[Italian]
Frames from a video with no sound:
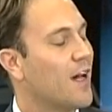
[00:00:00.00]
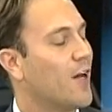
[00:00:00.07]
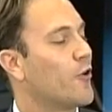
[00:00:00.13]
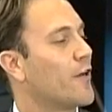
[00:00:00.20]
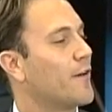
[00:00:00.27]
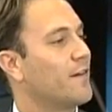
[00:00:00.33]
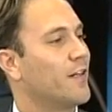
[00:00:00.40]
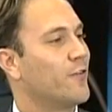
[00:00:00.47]

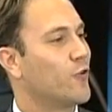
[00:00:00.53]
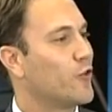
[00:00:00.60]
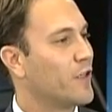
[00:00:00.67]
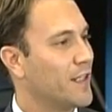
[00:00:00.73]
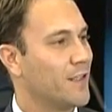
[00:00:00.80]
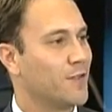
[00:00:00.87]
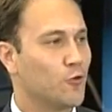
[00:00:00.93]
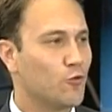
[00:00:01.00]
Allora, le volevo
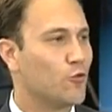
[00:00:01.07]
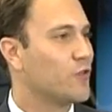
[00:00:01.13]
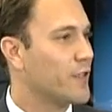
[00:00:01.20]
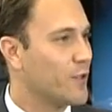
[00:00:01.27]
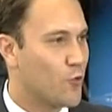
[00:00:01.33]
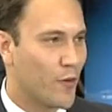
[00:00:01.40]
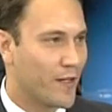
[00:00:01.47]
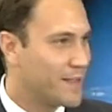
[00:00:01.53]
chiedere innanzitutto
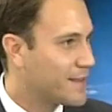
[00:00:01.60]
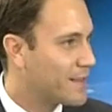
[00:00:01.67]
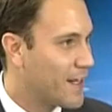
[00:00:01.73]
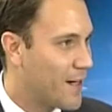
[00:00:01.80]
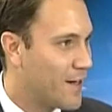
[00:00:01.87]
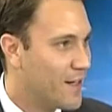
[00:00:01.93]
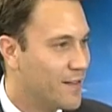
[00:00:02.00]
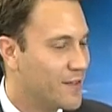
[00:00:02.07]
se,
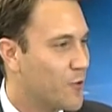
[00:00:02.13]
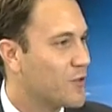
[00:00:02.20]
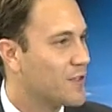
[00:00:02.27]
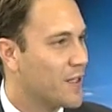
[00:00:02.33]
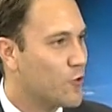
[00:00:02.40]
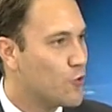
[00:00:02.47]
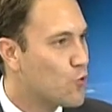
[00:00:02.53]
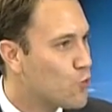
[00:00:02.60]
questa, se
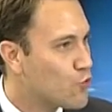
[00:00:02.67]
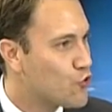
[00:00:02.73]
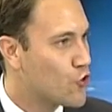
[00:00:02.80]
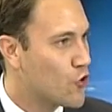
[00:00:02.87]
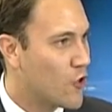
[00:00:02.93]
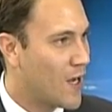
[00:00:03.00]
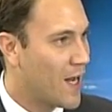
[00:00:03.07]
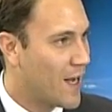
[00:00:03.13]
questo
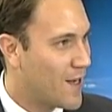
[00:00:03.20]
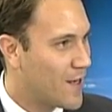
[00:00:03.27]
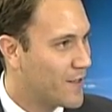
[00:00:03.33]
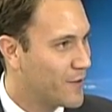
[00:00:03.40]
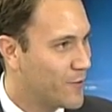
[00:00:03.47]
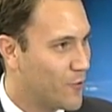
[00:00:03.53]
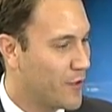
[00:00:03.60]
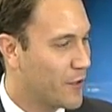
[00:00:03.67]
annuncio
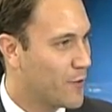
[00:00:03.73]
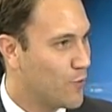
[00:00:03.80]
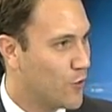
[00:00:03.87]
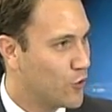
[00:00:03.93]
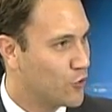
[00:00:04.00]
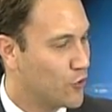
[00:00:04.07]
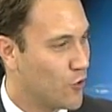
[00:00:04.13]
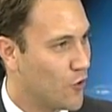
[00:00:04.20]
ha in qualche
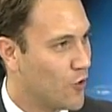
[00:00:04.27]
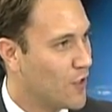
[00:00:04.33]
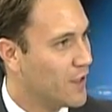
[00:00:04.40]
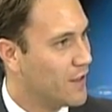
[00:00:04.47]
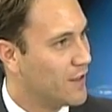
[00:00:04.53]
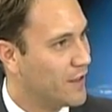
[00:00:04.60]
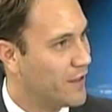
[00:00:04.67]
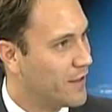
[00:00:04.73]
modo
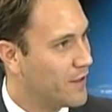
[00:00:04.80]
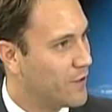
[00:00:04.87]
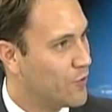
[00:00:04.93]
eh,